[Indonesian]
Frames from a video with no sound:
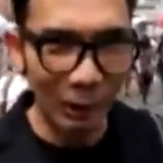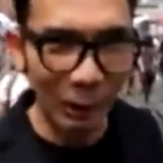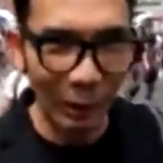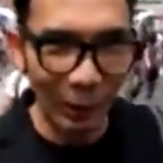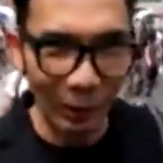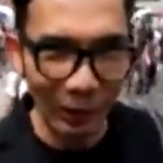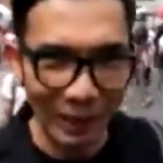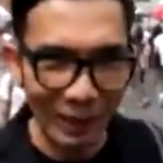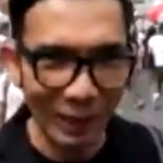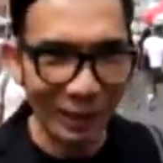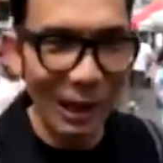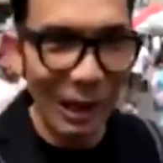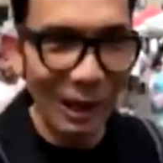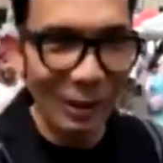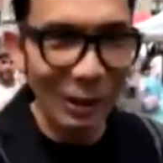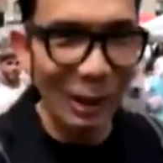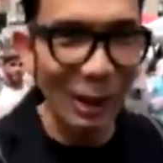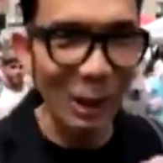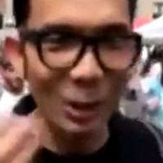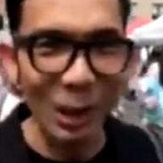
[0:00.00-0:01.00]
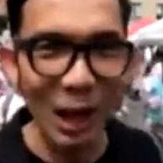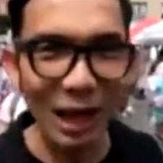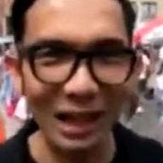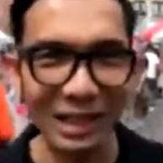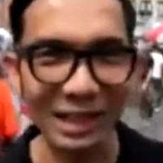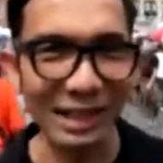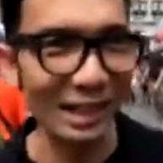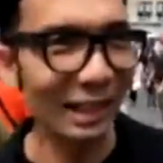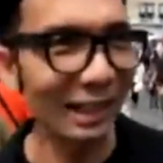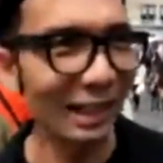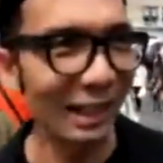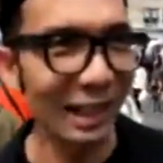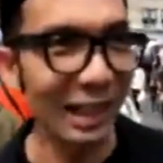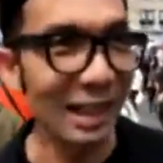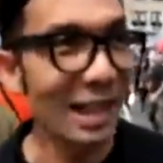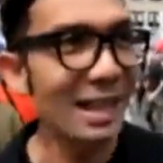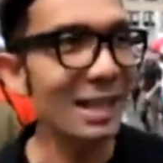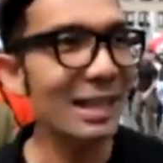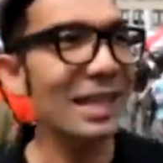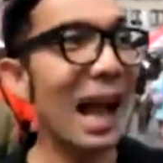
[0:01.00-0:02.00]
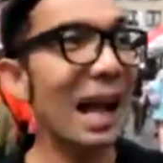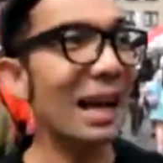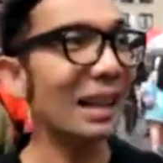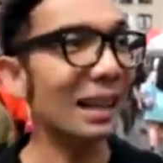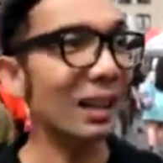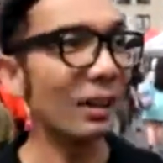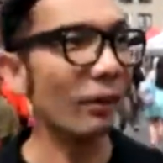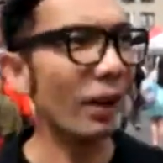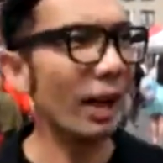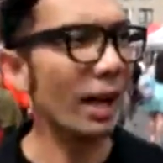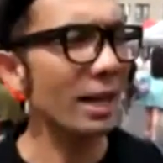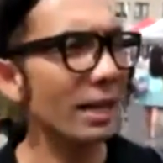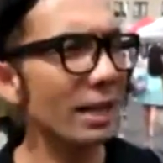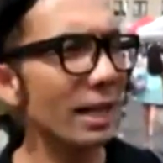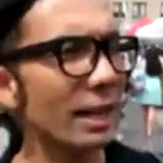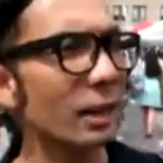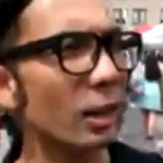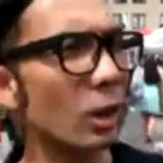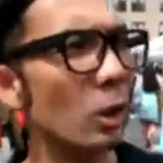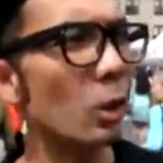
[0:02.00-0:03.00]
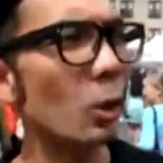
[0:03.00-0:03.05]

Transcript: telurnya terus langsung dijual di sini stacking freshnya terus